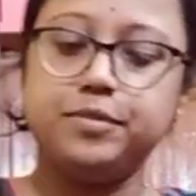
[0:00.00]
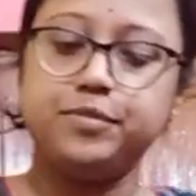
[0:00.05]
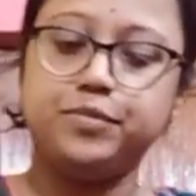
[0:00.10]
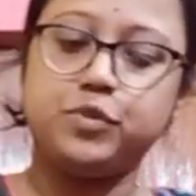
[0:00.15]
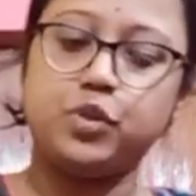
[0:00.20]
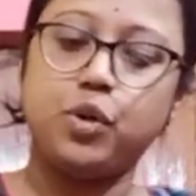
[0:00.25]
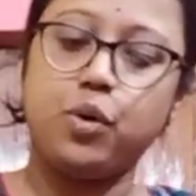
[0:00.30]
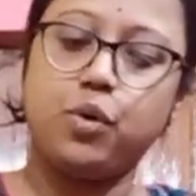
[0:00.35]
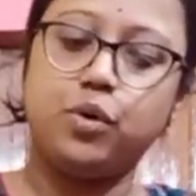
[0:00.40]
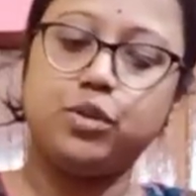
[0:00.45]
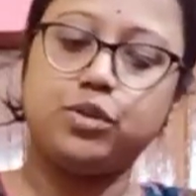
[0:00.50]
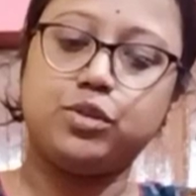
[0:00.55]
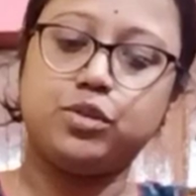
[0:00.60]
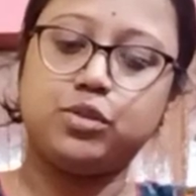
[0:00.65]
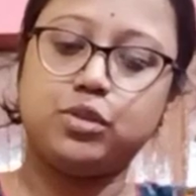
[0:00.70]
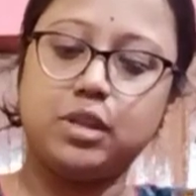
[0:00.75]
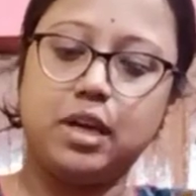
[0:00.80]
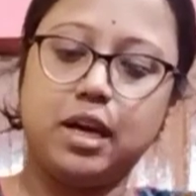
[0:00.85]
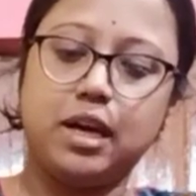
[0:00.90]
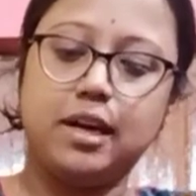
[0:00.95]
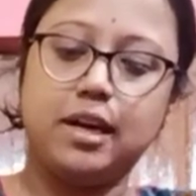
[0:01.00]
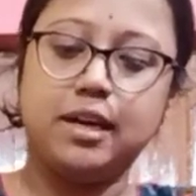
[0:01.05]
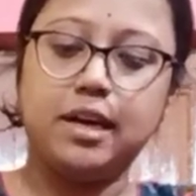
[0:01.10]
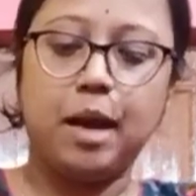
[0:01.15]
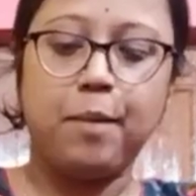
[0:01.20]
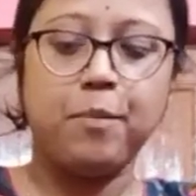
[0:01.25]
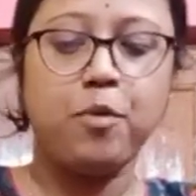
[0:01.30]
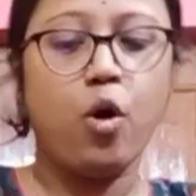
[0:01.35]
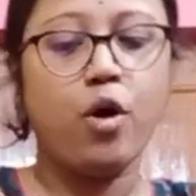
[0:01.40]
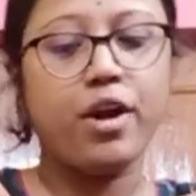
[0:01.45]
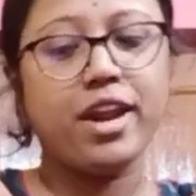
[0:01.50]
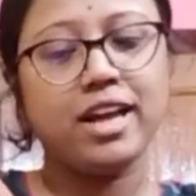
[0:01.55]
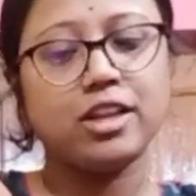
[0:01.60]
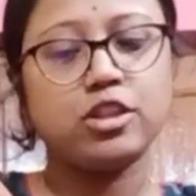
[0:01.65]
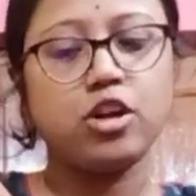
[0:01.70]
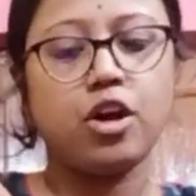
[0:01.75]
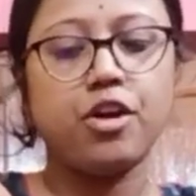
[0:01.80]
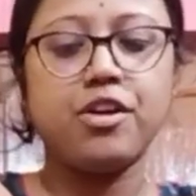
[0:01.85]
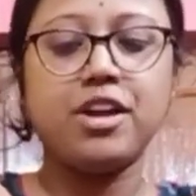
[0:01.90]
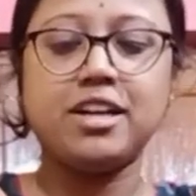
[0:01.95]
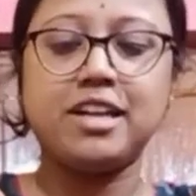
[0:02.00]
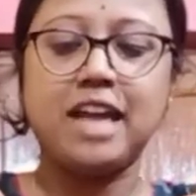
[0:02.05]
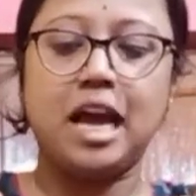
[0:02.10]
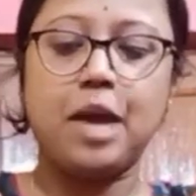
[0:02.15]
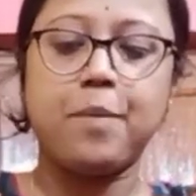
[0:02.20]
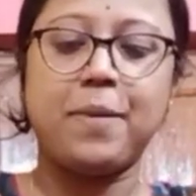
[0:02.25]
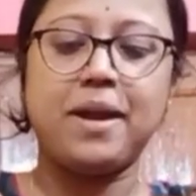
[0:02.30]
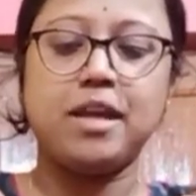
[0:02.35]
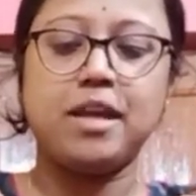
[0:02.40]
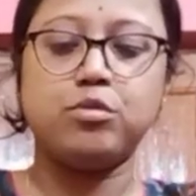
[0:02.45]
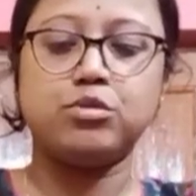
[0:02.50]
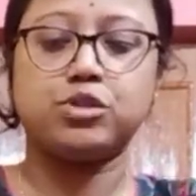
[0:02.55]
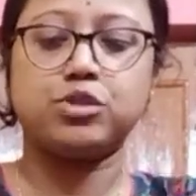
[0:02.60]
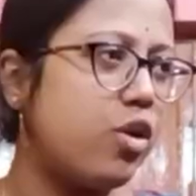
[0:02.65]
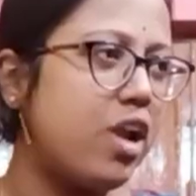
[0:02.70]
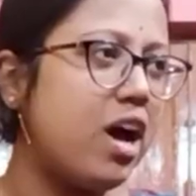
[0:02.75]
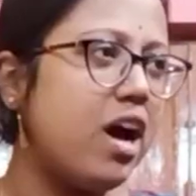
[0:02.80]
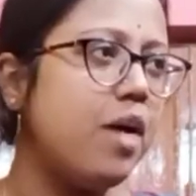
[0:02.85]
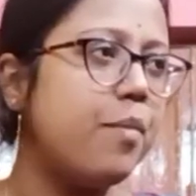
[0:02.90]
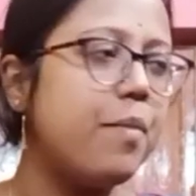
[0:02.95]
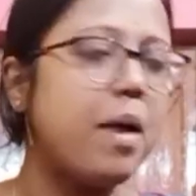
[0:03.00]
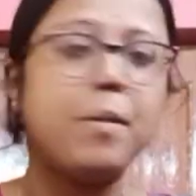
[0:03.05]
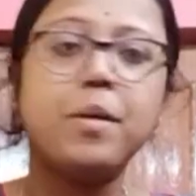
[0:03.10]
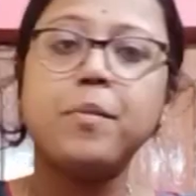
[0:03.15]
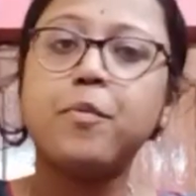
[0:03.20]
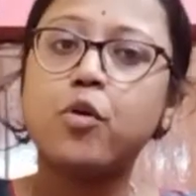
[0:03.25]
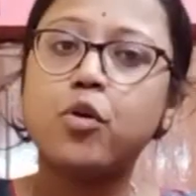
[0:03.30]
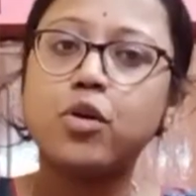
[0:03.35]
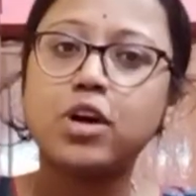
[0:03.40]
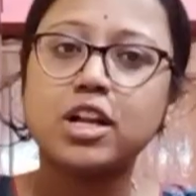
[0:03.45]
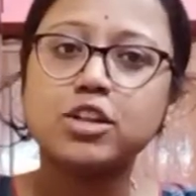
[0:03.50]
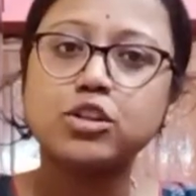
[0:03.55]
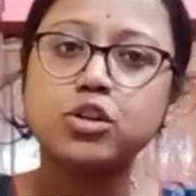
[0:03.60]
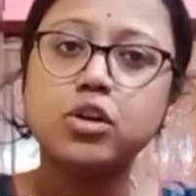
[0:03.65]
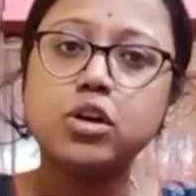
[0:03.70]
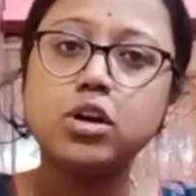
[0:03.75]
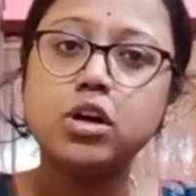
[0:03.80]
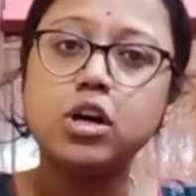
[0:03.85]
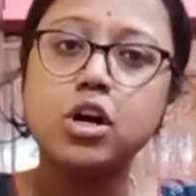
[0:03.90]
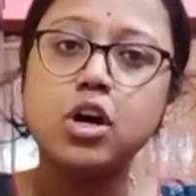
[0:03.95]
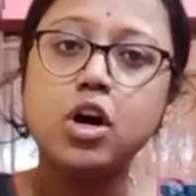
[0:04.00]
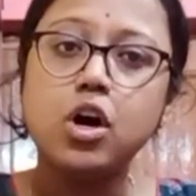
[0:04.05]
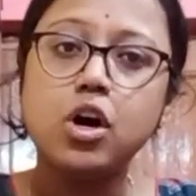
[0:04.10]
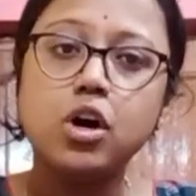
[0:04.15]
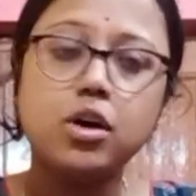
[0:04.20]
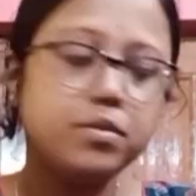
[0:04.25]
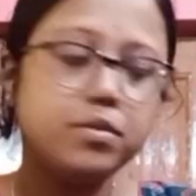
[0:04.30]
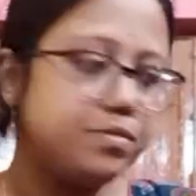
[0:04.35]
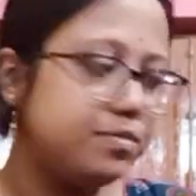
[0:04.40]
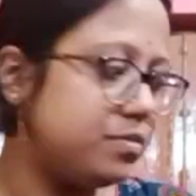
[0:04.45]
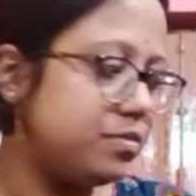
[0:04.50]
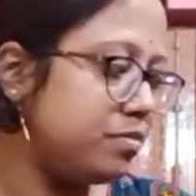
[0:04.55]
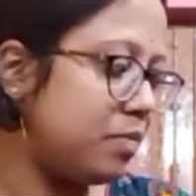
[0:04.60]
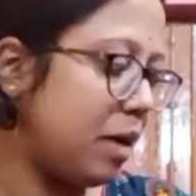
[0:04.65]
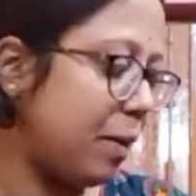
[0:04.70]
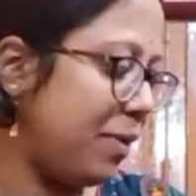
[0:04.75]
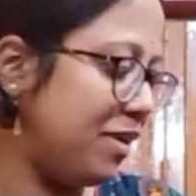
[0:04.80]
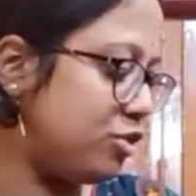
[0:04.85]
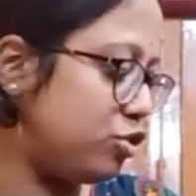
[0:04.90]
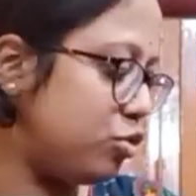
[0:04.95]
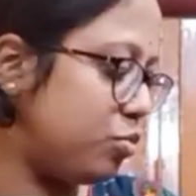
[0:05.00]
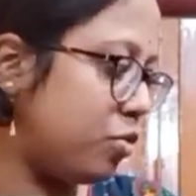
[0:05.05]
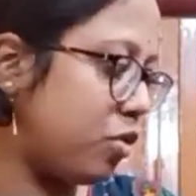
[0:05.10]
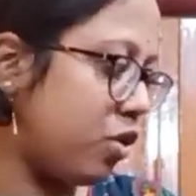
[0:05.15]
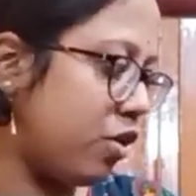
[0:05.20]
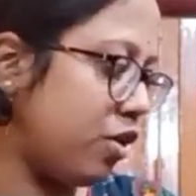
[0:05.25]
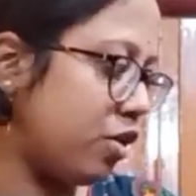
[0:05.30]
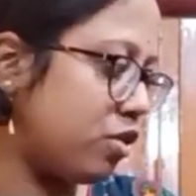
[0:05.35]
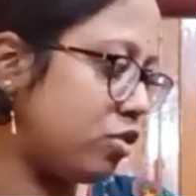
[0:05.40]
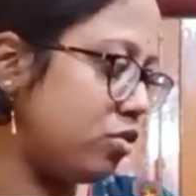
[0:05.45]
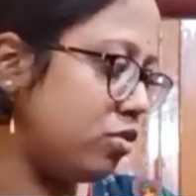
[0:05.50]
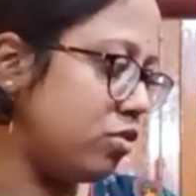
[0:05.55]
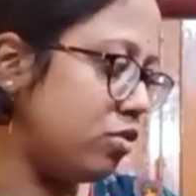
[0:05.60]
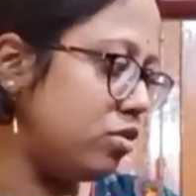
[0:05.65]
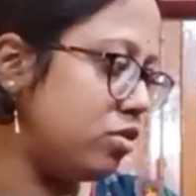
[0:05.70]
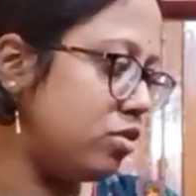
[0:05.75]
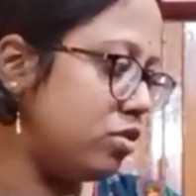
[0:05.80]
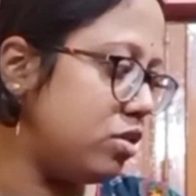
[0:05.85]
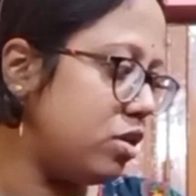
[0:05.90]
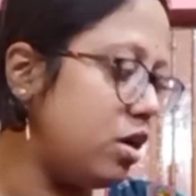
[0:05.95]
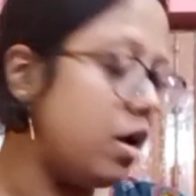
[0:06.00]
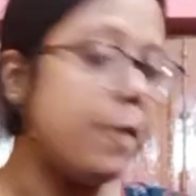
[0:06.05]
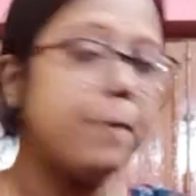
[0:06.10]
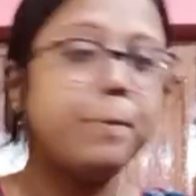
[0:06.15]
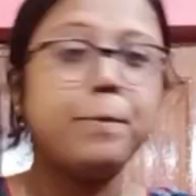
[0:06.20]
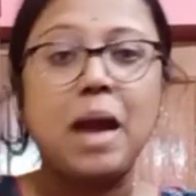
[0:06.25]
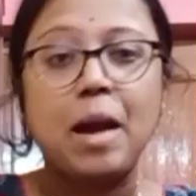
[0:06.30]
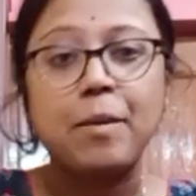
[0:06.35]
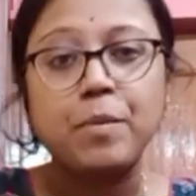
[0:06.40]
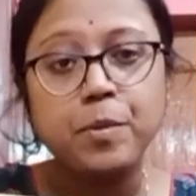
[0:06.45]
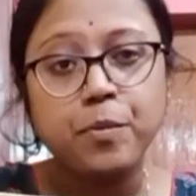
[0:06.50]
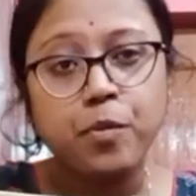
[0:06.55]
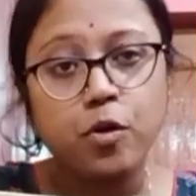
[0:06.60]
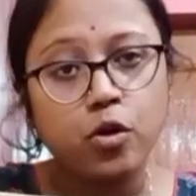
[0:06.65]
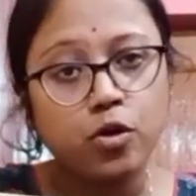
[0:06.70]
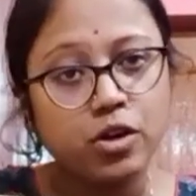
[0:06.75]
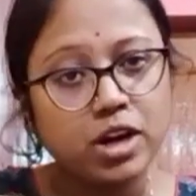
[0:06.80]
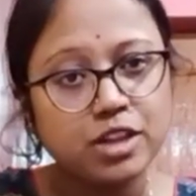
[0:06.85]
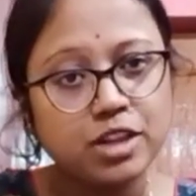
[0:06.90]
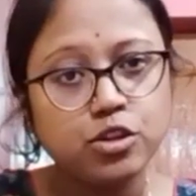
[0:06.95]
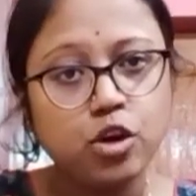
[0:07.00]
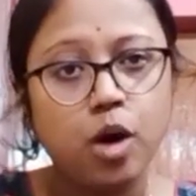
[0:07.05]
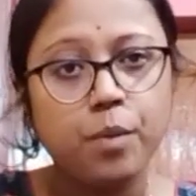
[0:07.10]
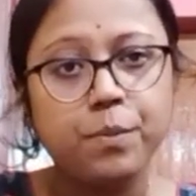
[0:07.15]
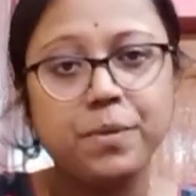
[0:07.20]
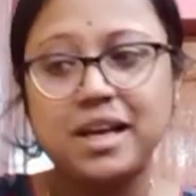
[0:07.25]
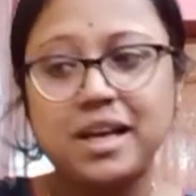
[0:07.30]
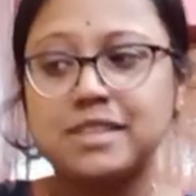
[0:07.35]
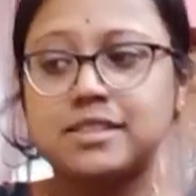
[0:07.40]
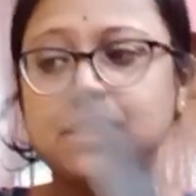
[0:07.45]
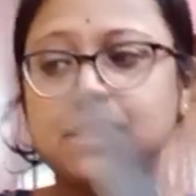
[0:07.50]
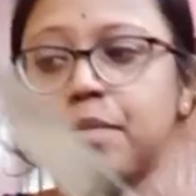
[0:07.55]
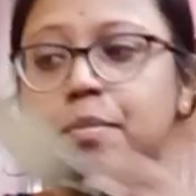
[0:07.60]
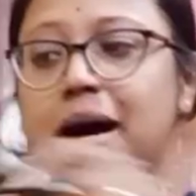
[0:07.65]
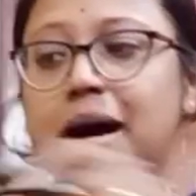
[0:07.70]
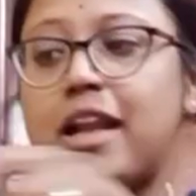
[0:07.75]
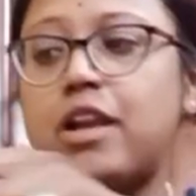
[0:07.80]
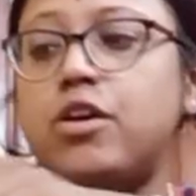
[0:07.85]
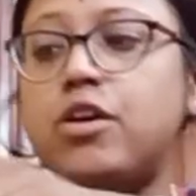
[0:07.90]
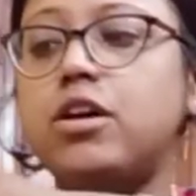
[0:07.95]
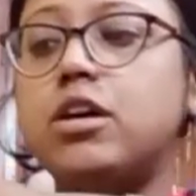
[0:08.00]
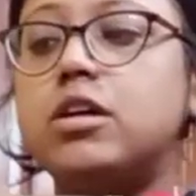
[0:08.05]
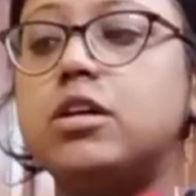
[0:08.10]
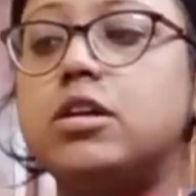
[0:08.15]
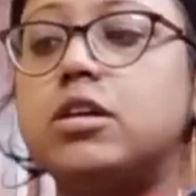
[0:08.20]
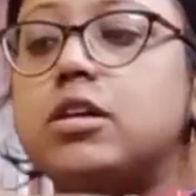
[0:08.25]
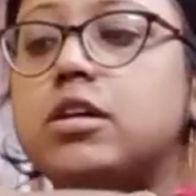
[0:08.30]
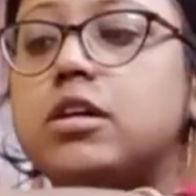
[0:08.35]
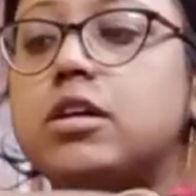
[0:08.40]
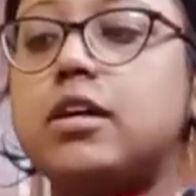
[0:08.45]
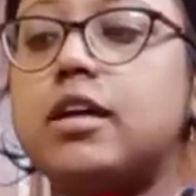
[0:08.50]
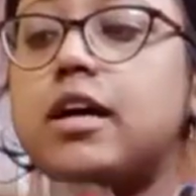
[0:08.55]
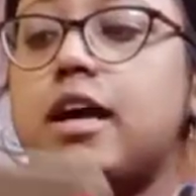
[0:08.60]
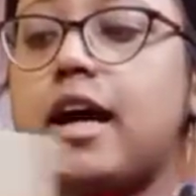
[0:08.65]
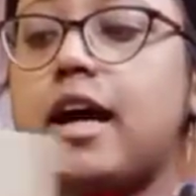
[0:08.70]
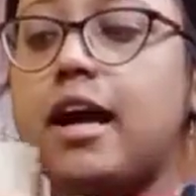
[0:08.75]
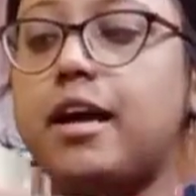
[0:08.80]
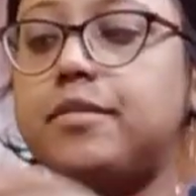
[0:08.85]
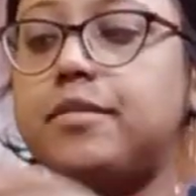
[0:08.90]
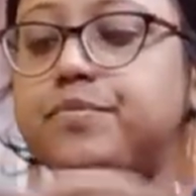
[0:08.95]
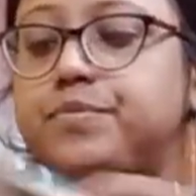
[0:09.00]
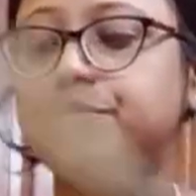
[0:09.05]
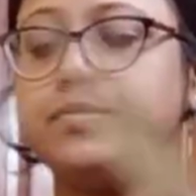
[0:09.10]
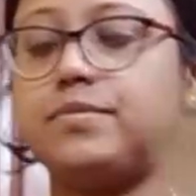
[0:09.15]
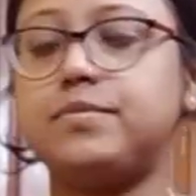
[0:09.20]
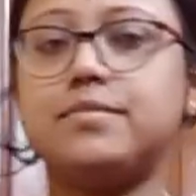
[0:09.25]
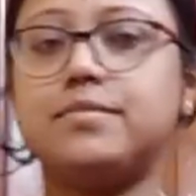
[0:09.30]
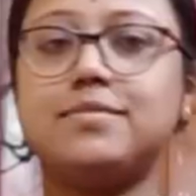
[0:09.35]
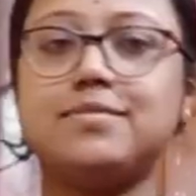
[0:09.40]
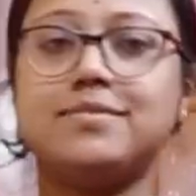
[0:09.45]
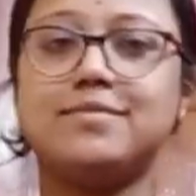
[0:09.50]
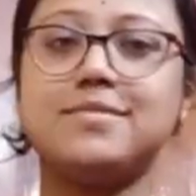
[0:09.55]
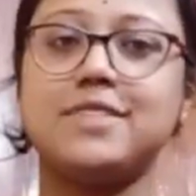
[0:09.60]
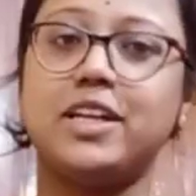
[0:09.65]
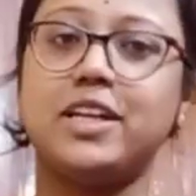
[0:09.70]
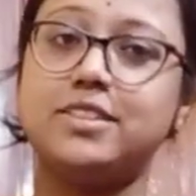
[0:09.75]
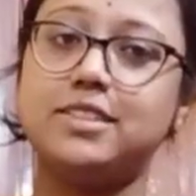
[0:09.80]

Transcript: তো আমি অনেক ধরনের ডাইপার ইউজ করেছি ম্যাবি পকোড়া তো বাবা চুপ করো একটু ম্যামি পোকোটা তো অবভিয়াসলি ভালো হ্যাঁ